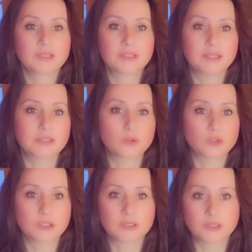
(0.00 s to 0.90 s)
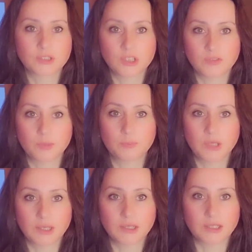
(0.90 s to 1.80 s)
ses dosyasına çevirip
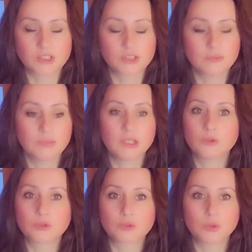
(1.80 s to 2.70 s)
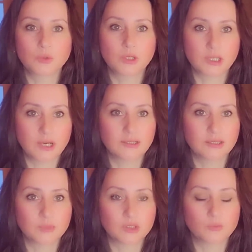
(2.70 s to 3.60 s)
paylaştım. Henüz onu
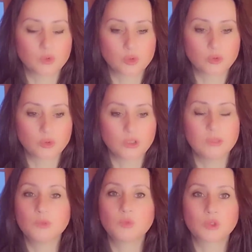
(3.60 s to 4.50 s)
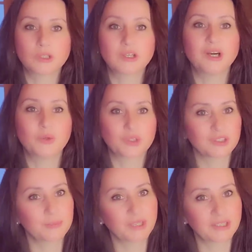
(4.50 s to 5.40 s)
ayarlayamadım çünkü ama mutlaka
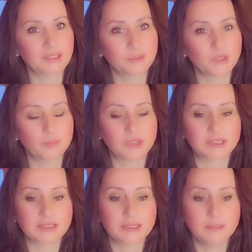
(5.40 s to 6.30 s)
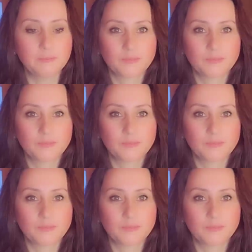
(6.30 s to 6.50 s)
oraya da beklerim hepinizi.